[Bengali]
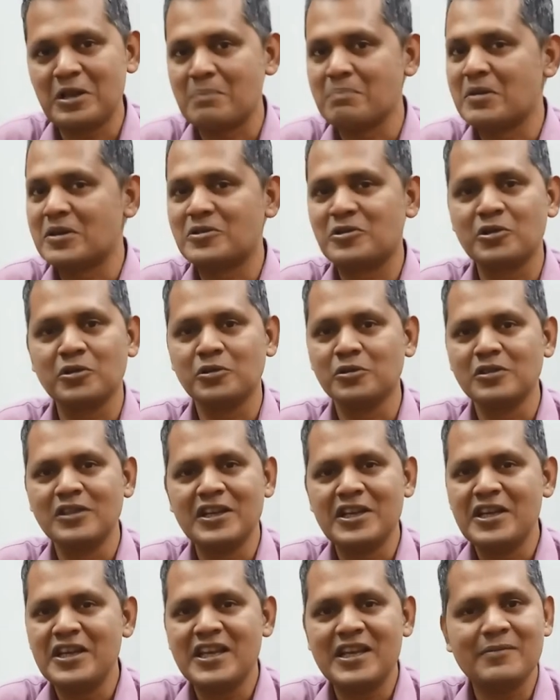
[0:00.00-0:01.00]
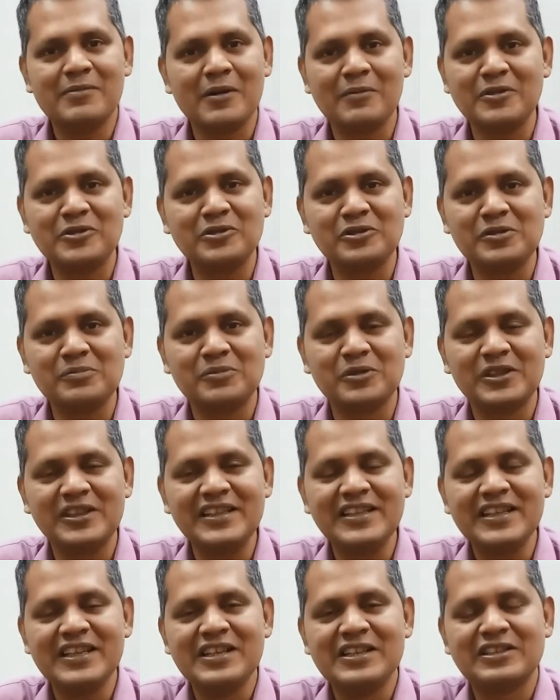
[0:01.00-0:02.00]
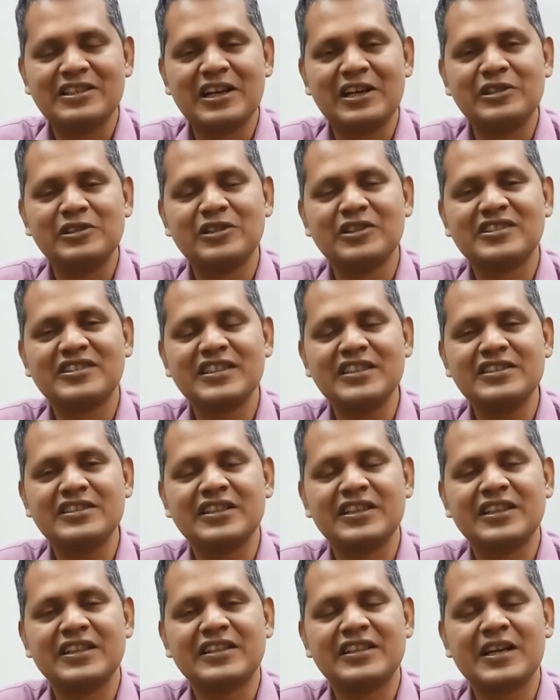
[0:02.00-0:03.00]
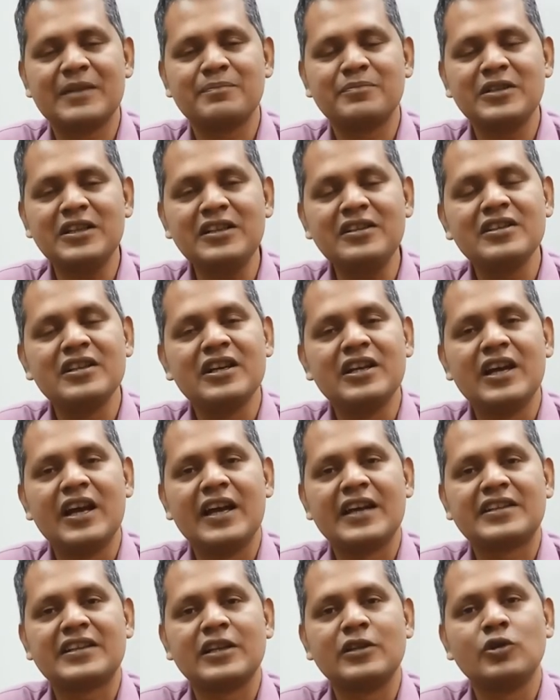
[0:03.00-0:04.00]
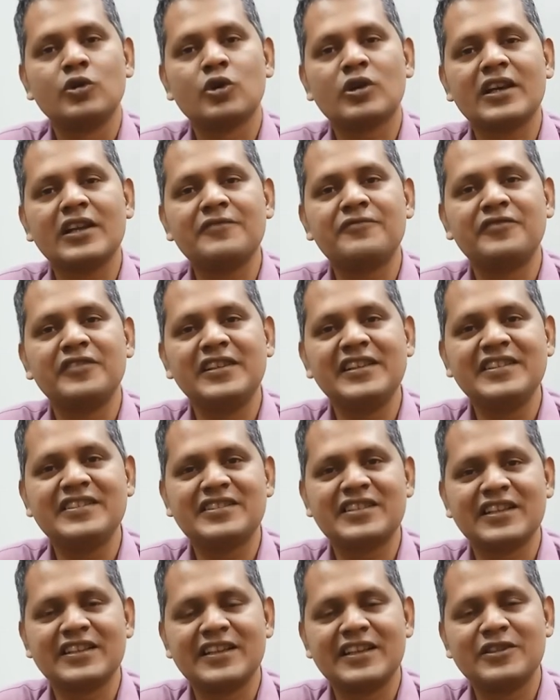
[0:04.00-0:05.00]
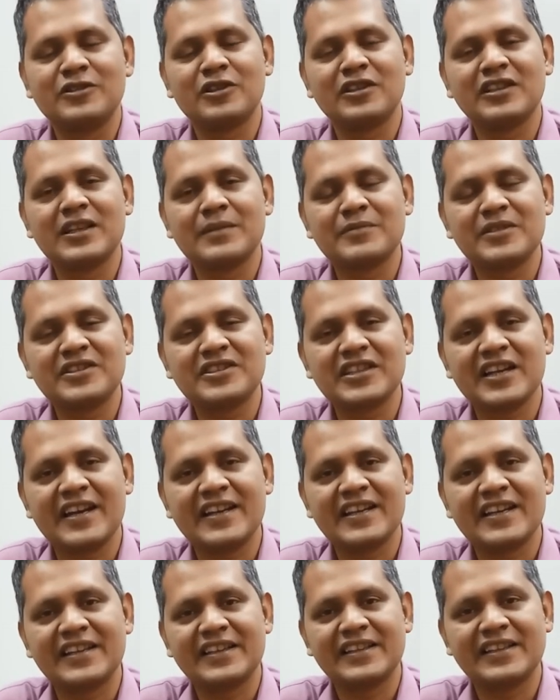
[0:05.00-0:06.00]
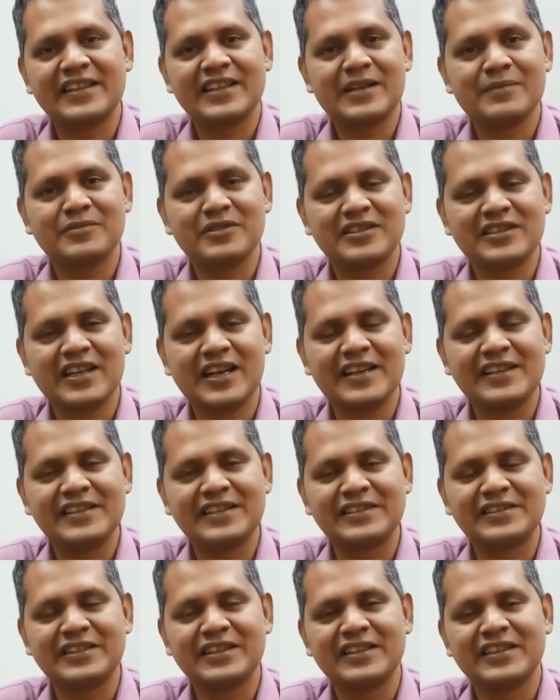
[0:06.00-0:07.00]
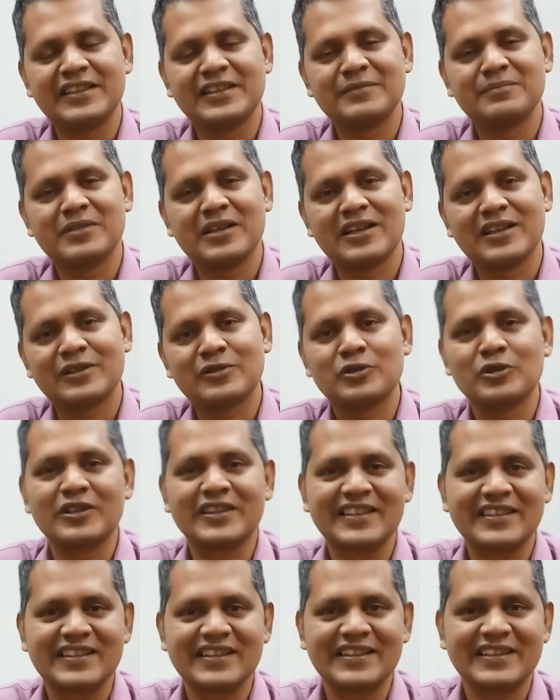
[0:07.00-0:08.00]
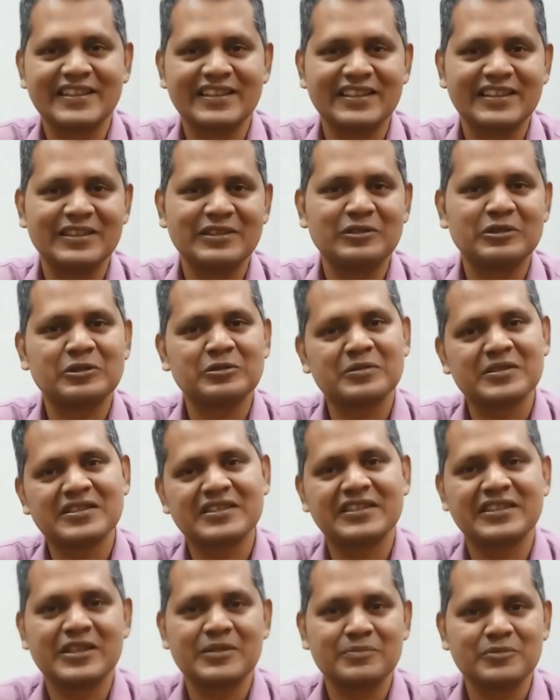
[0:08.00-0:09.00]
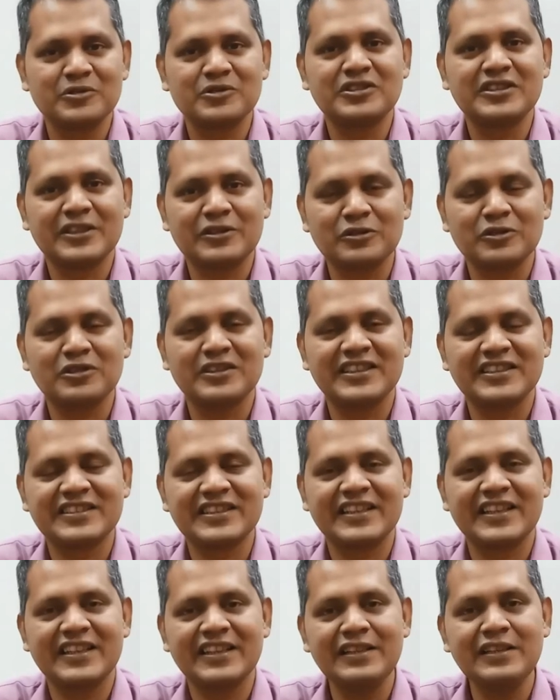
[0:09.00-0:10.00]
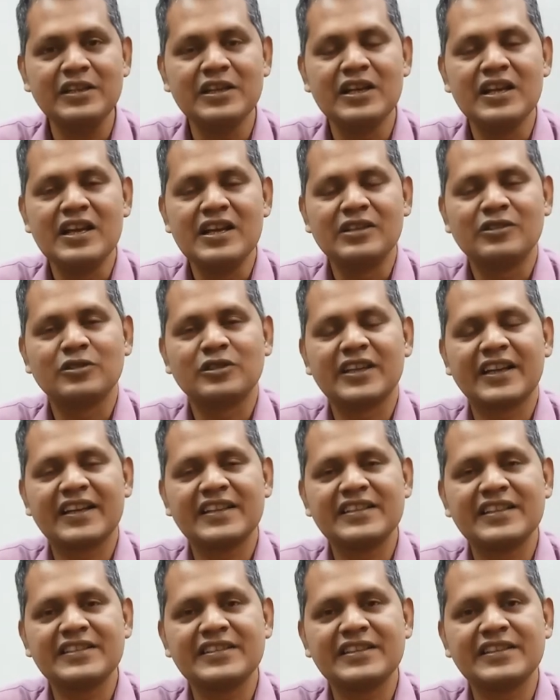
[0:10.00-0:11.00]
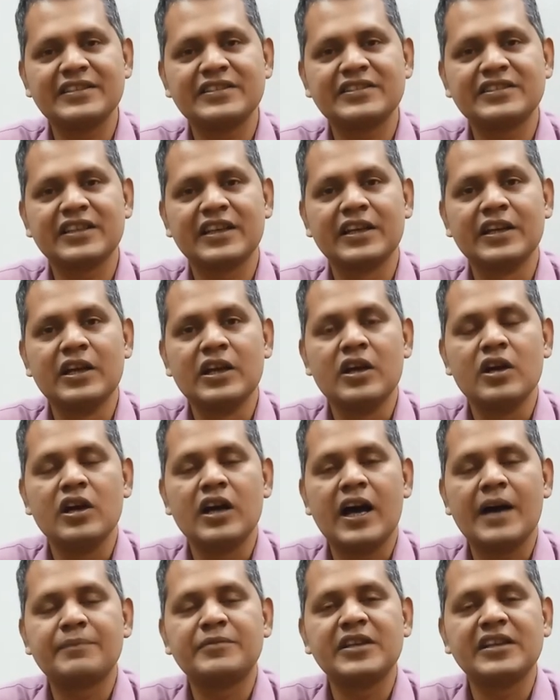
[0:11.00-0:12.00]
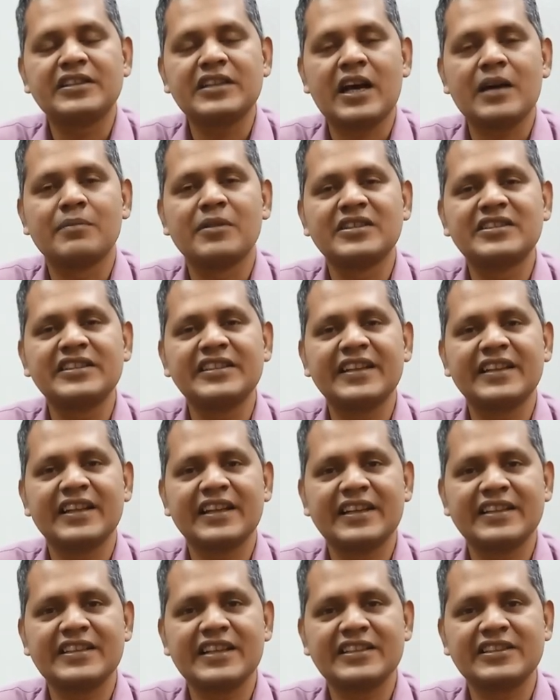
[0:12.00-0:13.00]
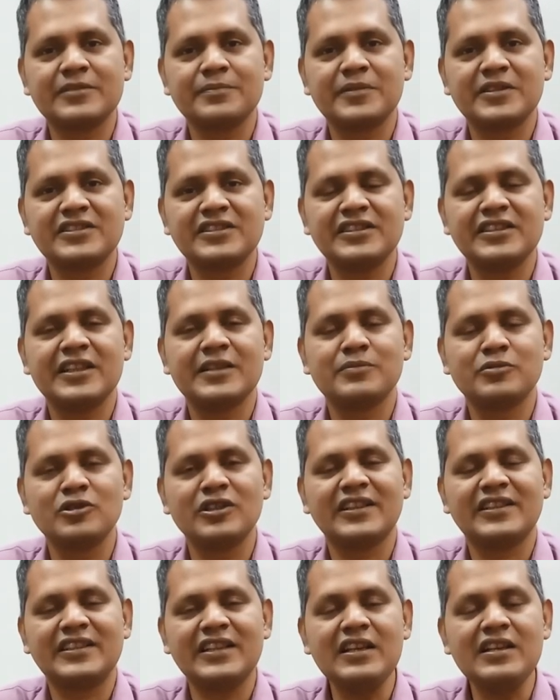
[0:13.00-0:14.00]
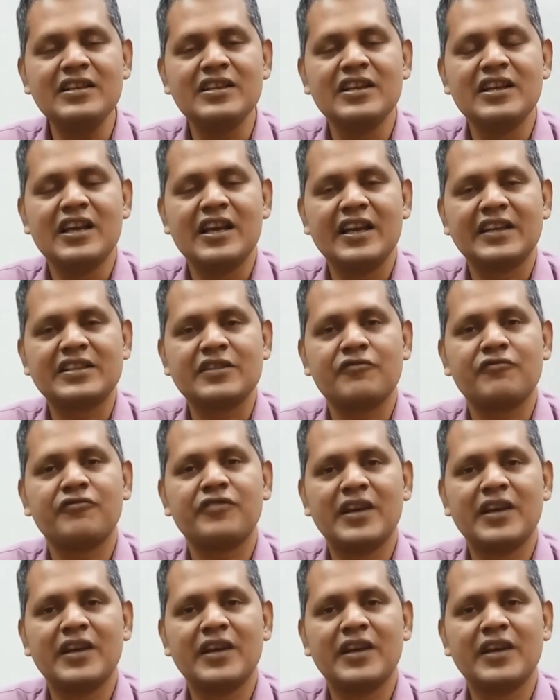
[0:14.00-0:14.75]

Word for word: নম্বর টু এভাবে যদি বলি তাহলে হচ্ছে যে এটা আপনার একটা লোকাল ফিলিংসটা দেয় ধরেন আপনি চায়না গেলেন আপনি থাইল্যান্ড গেলেন বা কলকাতা গেলেন অথবা সিঙ্গাপুর যে কোনো দেশে গেলেন তো দেখা যায় যে যে আপনি একটা আবাসিক এলাকা থাকতে পারছেন এবং একটা একটা